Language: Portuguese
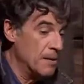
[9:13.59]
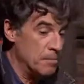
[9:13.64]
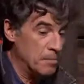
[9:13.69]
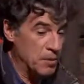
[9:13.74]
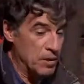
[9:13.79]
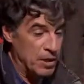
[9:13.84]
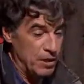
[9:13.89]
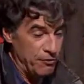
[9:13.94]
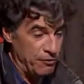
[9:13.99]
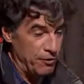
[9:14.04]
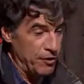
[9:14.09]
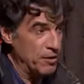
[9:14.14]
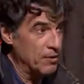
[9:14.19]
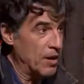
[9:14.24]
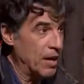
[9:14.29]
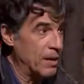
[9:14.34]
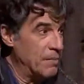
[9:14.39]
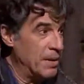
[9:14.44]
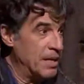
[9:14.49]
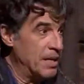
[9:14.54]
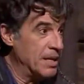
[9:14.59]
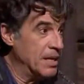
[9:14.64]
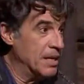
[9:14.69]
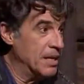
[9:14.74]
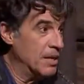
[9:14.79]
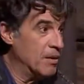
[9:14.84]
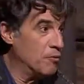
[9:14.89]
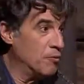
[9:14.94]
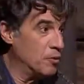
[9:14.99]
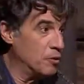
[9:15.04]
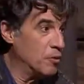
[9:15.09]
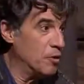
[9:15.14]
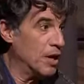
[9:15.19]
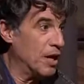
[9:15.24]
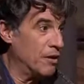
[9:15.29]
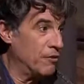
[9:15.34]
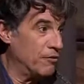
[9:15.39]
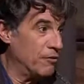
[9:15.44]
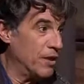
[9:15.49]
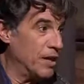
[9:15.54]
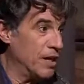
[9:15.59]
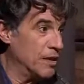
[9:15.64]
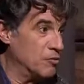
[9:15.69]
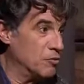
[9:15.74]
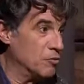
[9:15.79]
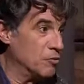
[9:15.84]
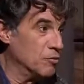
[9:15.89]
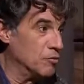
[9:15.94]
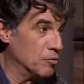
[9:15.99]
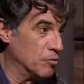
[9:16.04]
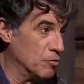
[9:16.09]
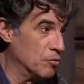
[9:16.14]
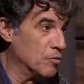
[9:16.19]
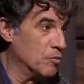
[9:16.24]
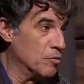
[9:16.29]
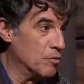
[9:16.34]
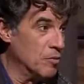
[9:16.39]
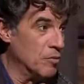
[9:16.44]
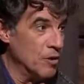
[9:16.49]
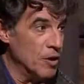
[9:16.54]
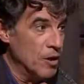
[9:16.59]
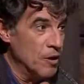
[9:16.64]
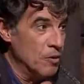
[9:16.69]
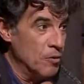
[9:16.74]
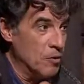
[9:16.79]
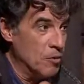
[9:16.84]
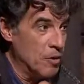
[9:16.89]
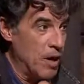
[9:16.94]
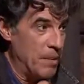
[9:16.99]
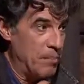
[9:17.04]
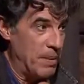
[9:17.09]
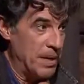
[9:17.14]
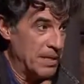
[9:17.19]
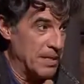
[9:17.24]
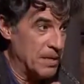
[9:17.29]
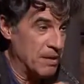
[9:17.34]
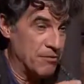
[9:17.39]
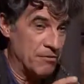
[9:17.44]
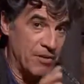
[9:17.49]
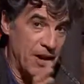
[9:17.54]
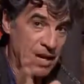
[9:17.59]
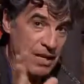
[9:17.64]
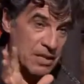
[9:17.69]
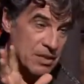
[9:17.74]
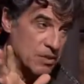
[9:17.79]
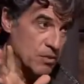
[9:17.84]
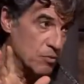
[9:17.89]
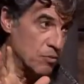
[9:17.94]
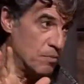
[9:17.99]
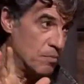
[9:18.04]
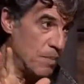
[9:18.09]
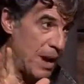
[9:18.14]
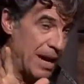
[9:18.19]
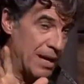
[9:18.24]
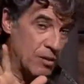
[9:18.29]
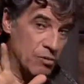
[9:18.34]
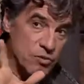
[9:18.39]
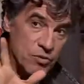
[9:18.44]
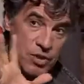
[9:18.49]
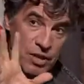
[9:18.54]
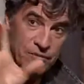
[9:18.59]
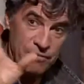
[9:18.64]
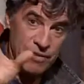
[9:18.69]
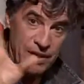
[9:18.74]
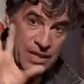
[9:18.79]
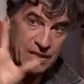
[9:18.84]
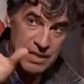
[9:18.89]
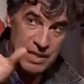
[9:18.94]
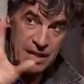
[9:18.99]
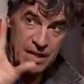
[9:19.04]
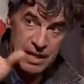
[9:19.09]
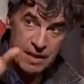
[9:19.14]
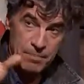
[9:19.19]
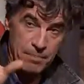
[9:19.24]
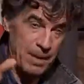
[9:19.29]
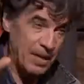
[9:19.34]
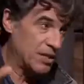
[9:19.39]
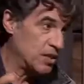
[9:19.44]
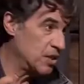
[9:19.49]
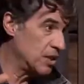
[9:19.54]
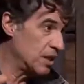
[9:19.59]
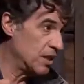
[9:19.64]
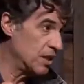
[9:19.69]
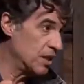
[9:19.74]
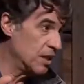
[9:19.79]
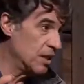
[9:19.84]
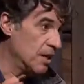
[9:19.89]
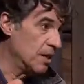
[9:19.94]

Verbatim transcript: porque foi no camarim que eu fotografei junto com o rapaz que faz, o malus que faz a parte